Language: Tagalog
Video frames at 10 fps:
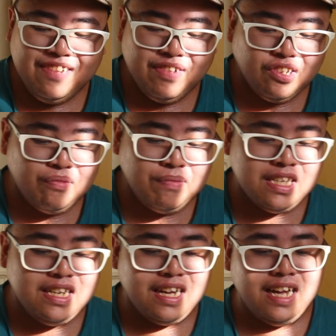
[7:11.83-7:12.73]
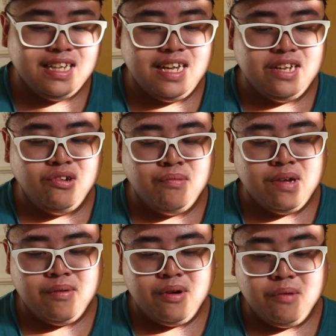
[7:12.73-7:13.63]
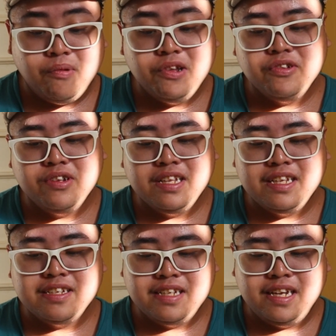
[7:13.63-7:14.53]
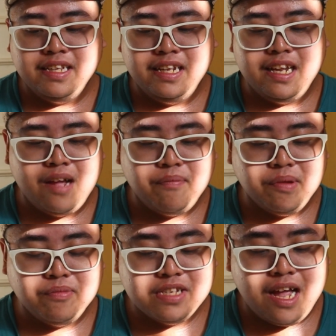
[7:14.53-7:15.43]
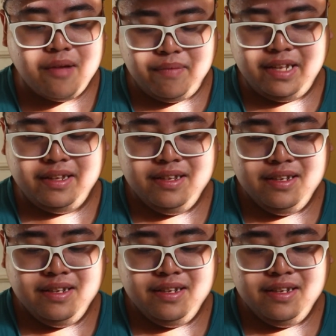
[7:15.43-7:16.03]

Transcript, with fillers: Hindi matutumbasan ng kahit na ano mga opportunities na inilalapit mo sa amin.